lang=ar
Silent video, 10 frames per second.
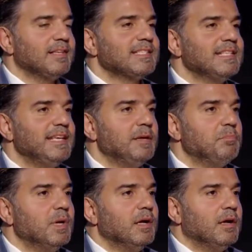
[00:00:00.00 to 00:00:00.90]

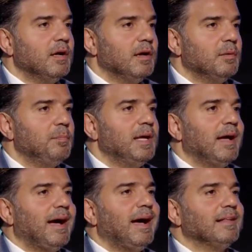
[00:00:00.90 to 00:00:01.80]
التسليم نعم.
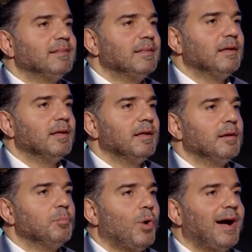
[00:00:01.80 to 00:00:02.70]
باحد
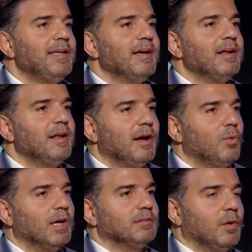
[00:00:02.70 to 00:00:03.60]
هلا هذا الشيء
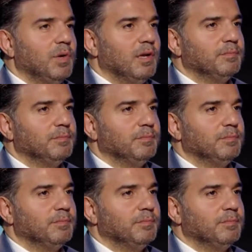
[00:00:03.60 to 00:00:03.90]
مسجل لكم